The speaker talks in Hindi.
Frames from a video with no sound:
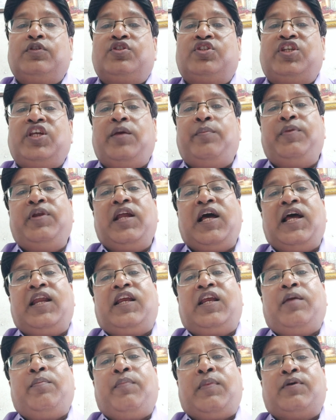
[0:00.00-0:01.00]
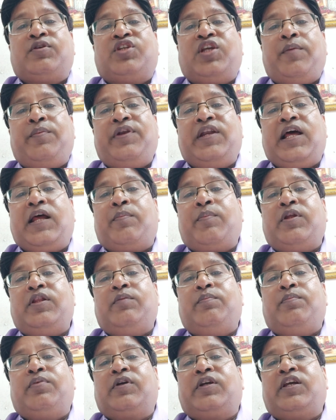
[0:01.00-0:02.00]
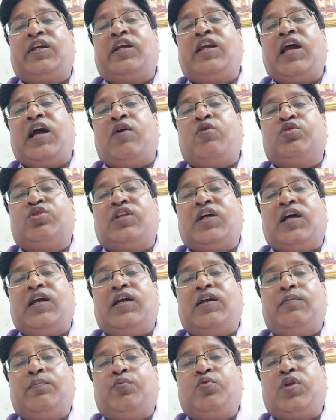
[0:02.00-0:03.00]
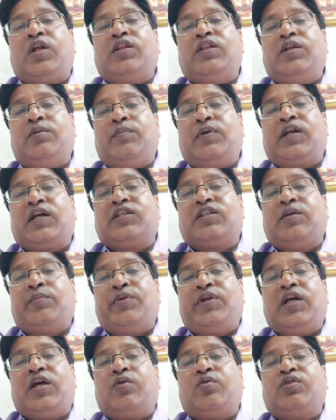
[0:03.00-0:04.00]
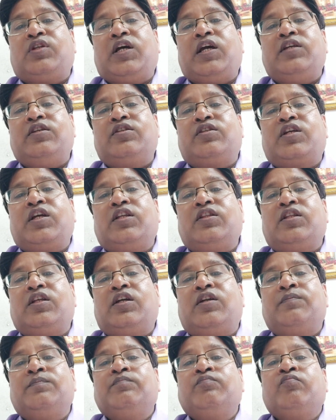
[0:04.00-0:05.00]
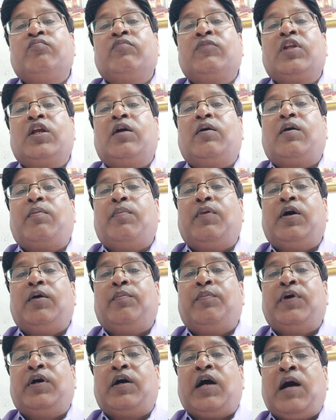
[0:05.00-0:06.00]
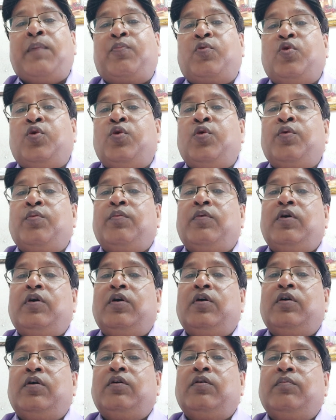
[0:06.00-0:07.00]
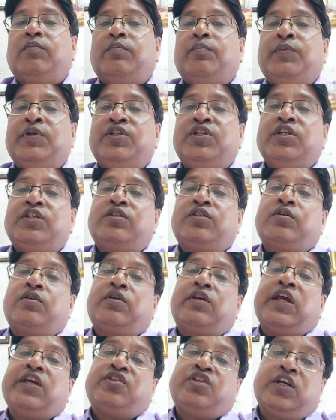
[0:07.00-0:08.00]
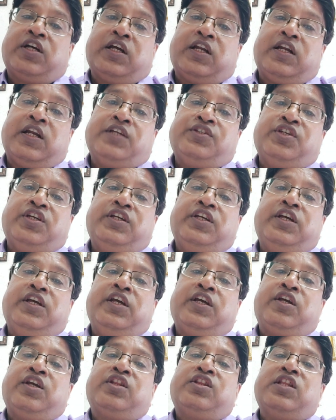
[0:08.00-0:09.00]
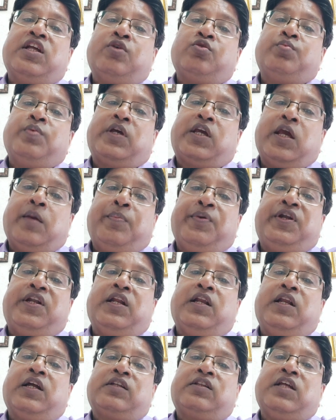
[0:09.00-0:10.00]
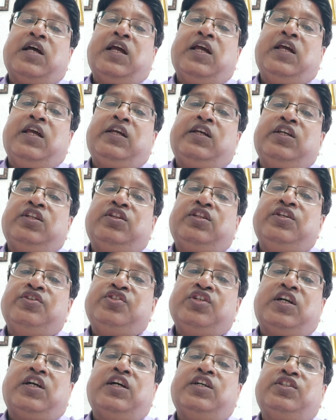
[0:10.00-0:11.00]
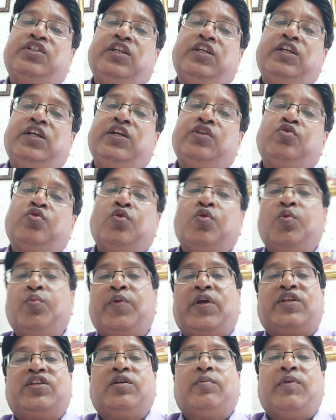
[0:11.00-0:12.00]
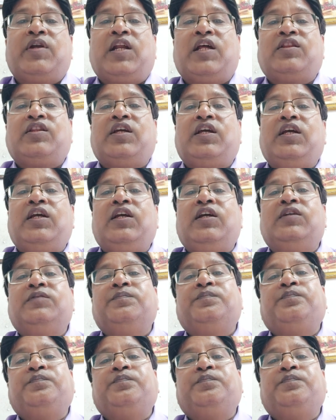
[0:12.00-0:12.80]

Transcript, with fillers: सेमिनार के सेमिनार में क्या होता है पूरा दिन भर का सेमिनार होता है जिसके अंदर आपको बिजनेस कैसे करना चाहिए कितना उसमें कैपिटल लगता है कितनी जगह चाहिए शोरूम कैसे बनाते हैं